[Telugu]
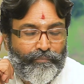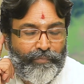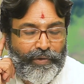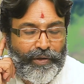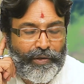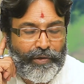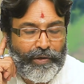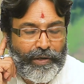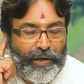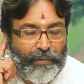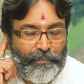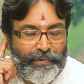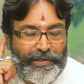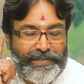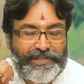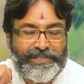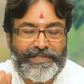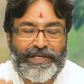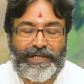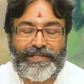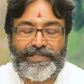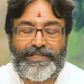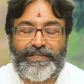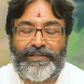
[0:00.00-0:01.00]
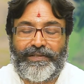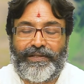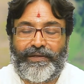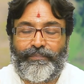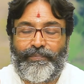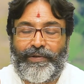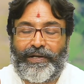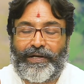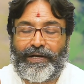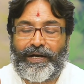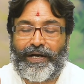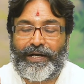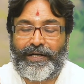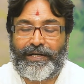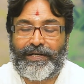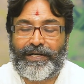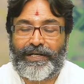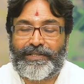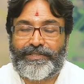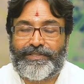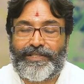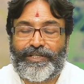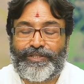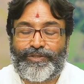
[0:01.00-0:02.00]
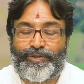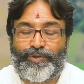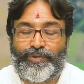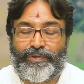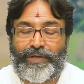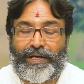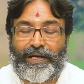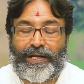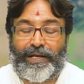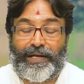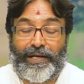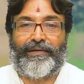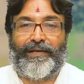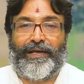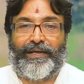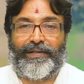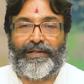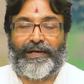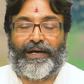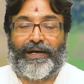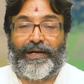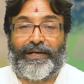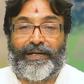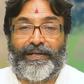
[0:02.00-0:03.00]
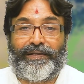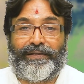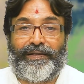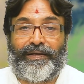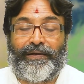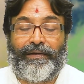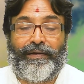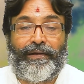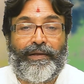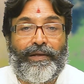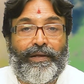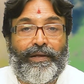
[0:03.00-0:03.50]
మీరు గమనించాల్సింది మీరు కరెక్ట్గా చేస్తున్నారా లేదా అనేది